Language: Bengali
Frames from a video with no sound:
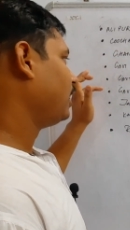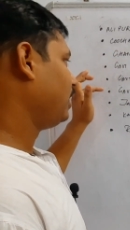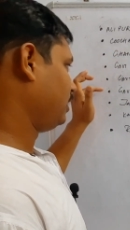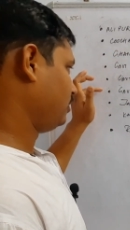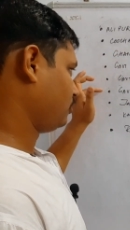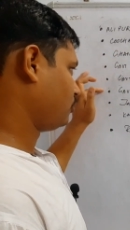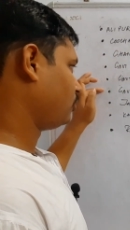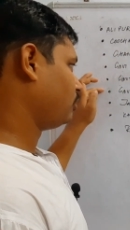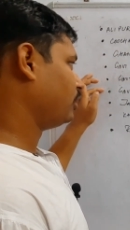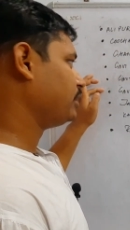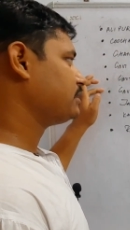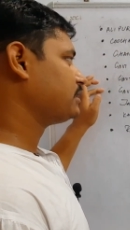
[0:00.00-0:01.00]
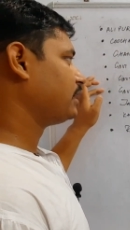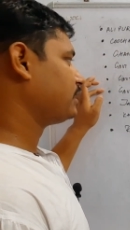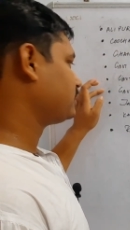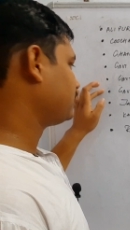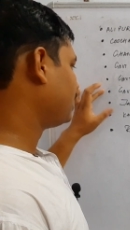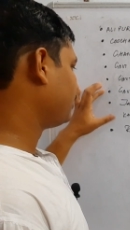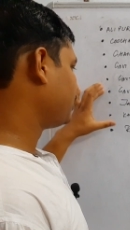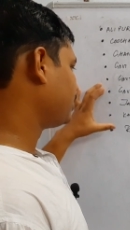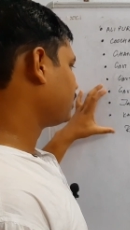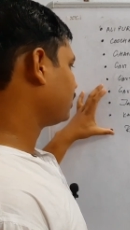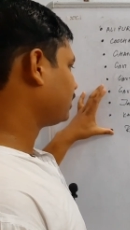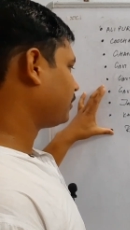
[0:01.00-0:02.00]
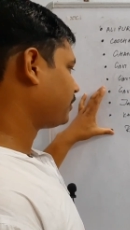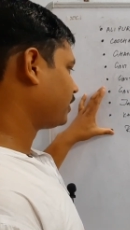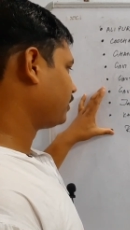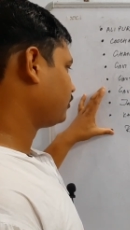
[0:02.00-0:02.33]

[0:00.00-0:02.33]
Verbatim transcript: হ্যাঁ ইঞ্জিনিয়ারিং সিরামিক তারপরে